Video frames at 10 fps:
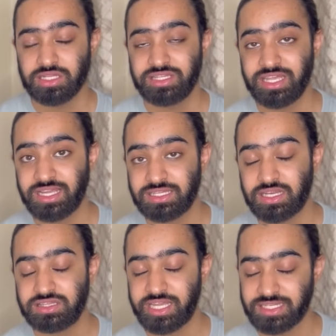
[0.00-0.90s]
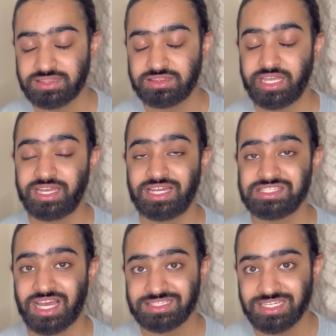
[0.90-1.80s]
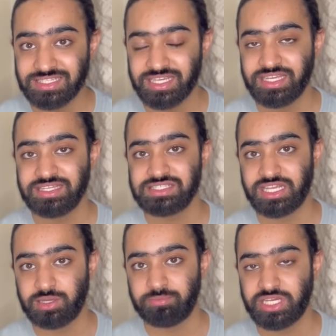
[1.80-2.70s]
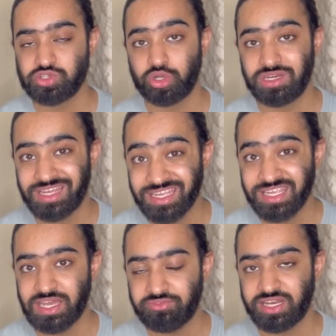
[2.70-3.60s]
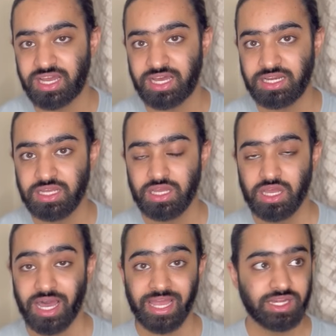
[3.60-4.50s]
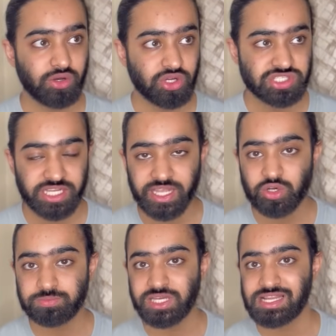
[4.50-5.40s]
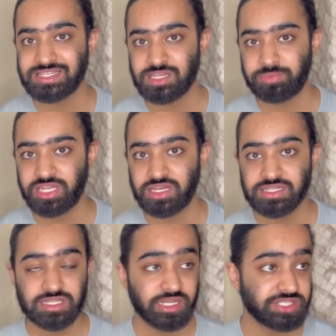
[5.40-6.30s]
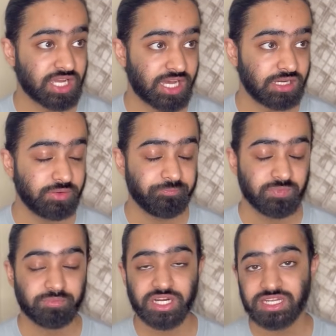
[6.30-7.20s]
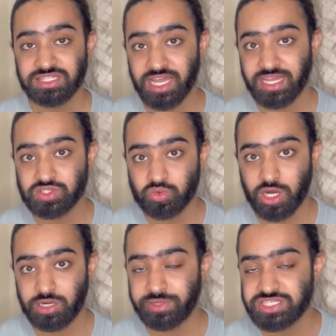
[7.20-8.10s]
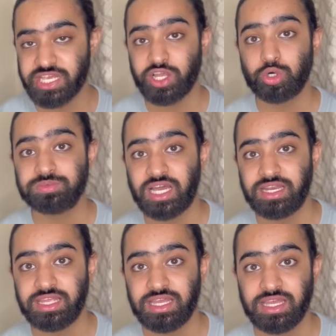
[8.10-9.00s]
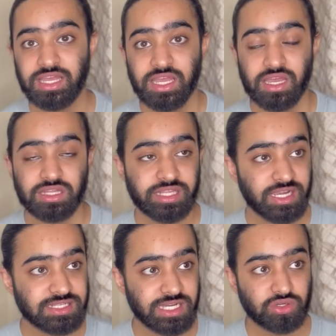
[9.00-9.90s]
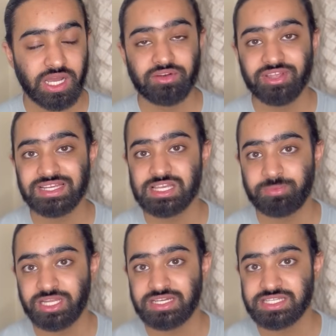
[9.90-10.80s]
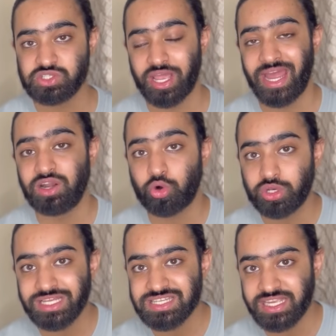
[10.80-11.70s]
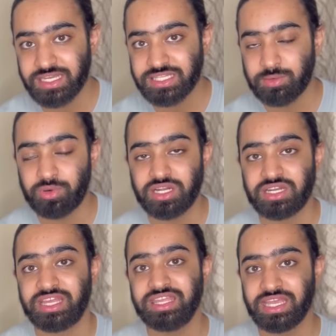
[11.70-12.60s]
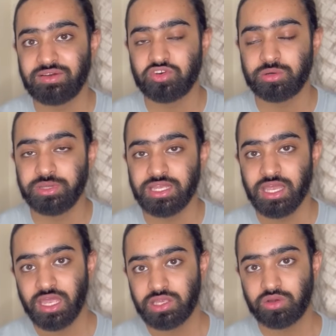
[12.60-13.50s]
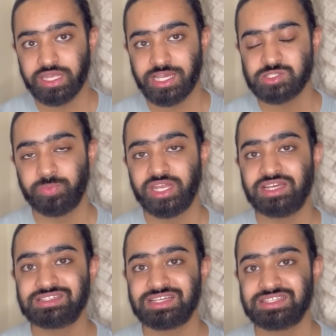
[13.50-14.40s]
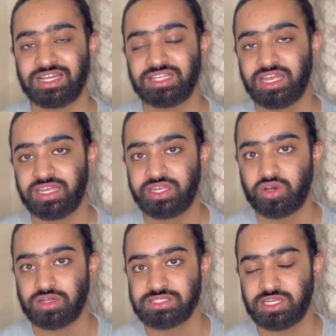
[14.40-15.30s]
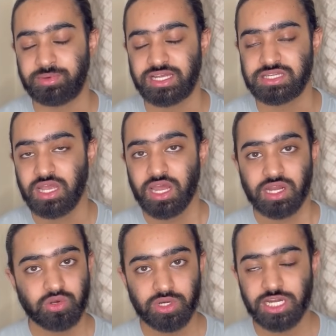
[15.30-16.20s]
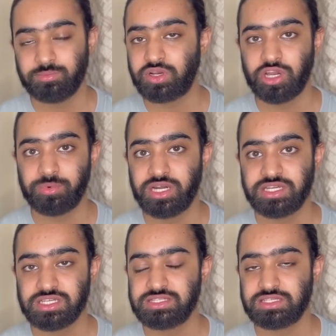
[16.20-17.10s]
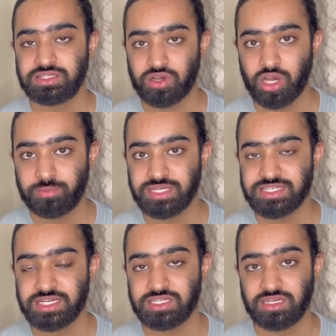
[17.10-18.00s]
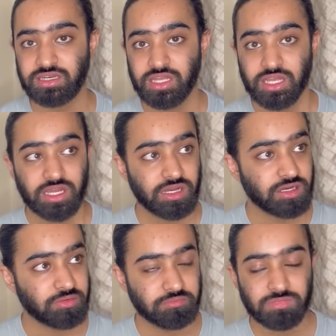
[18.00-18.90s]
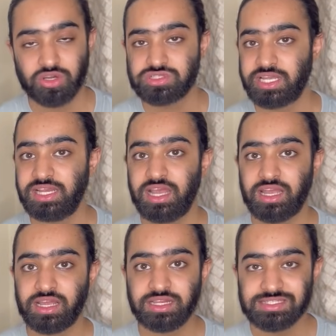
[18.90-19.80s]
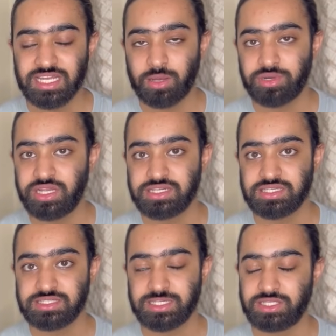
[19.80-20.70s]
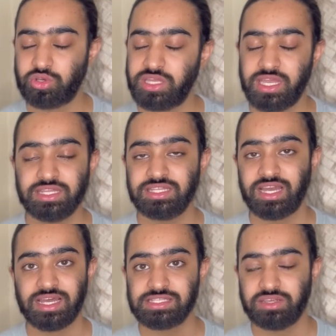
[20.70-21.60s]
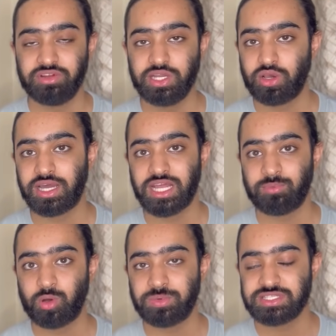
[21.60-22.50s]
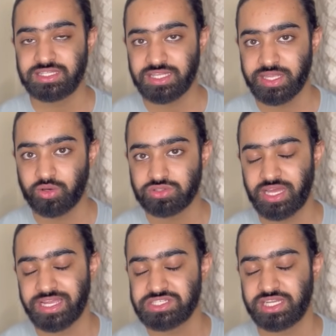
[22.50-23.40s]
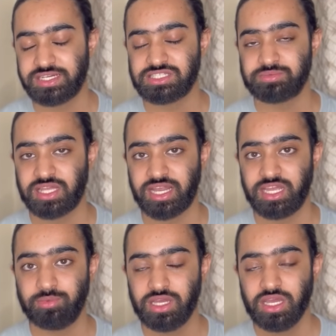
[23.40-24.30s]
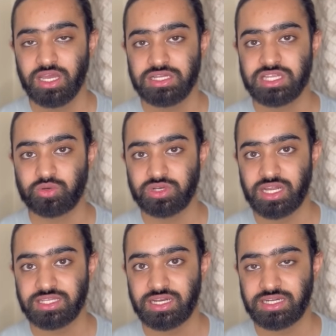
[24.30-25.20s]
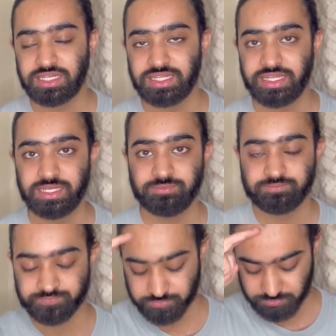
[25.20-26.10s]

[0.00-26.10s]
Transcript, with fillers: देख देख देखना चाहते थे इस टीम में जो नहीं है फिलहाल आई नो जय गुप्ता जैसे प्लेयर्स ईशान पंडिता है स्क्वाड में जय गुप्ता नहीं है देखा जाए तो काफ़ी ऐसे प्लेयर्स हैं जो ऐड होने चाहिए थे बट नहीं है वो भी क्योंकि एक्सपीरियंस के साथ गए हैं एक और सी मैच डू लेट मी नो योर प्रोडिक्शन इन द कमेंट सेक्शन ऑस्ट्रेलिया um, के अगेंस्ट क्या प्रडिक्शंस है तो यही थी आज की वीडियो अगर आपको पसंद आई हो तो लाइक शेयर एंड सब्सक्राइब जरूर कर देना टिल देन